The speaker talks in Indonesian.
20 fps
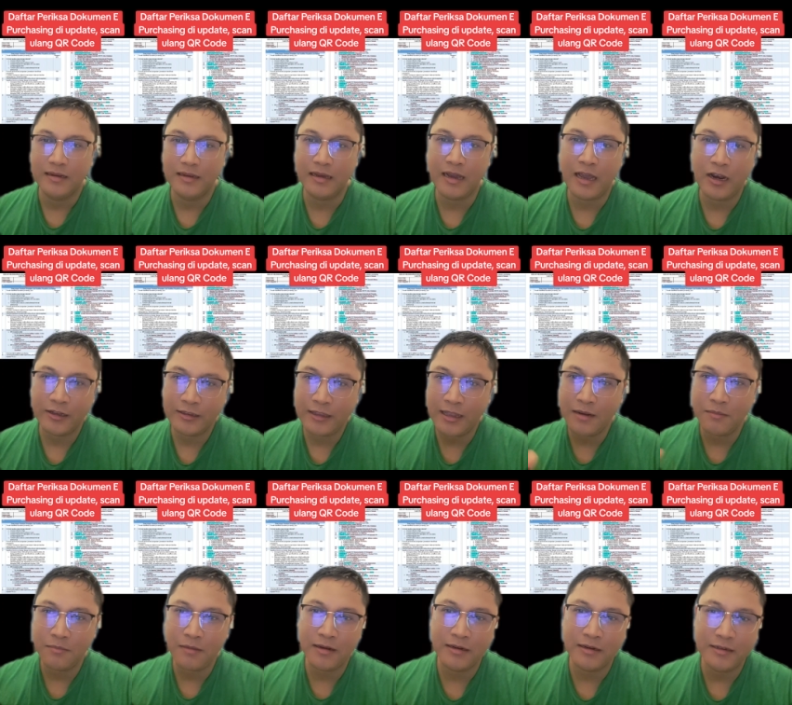Ya kalau kita
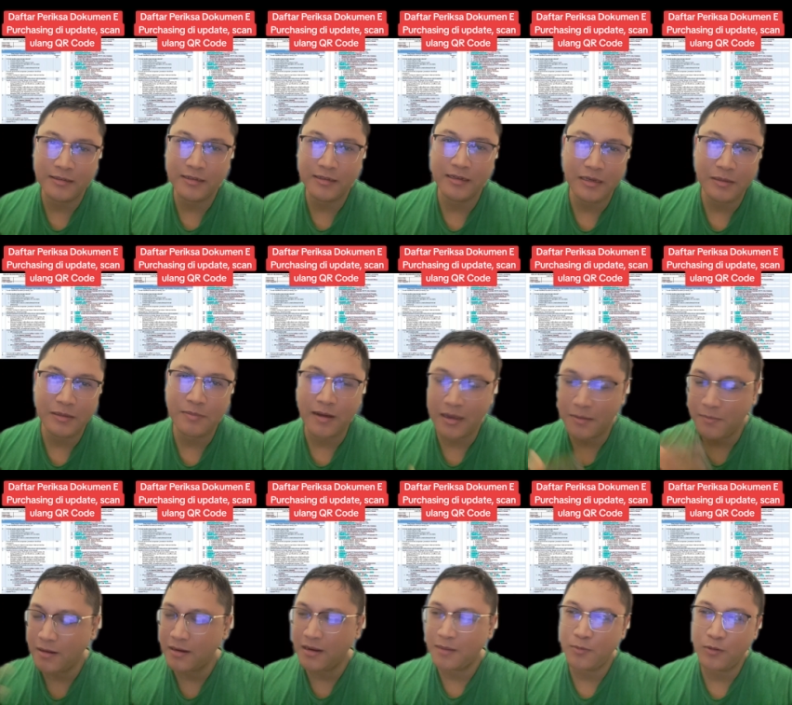lemah di sini
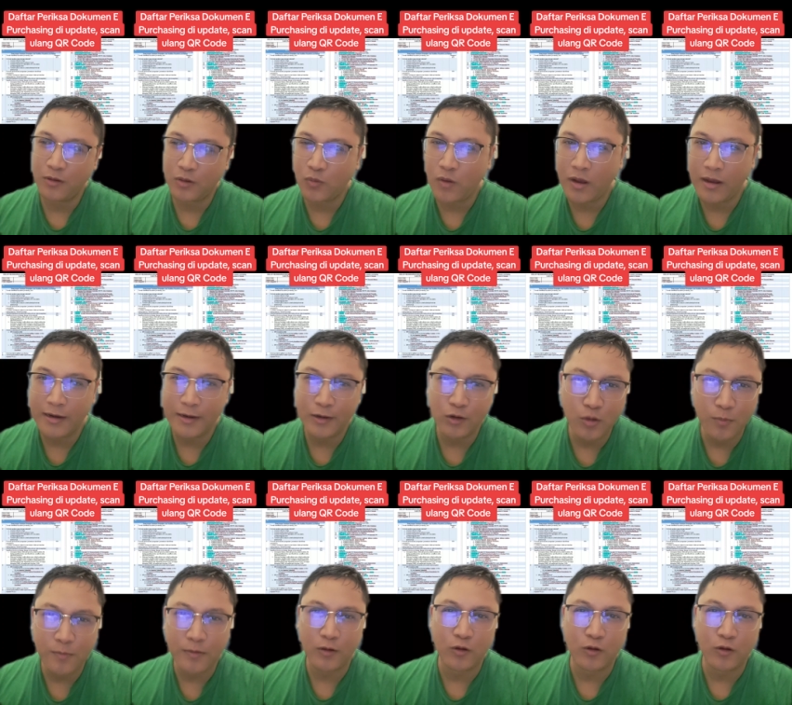bagaimanapun ruang lingkup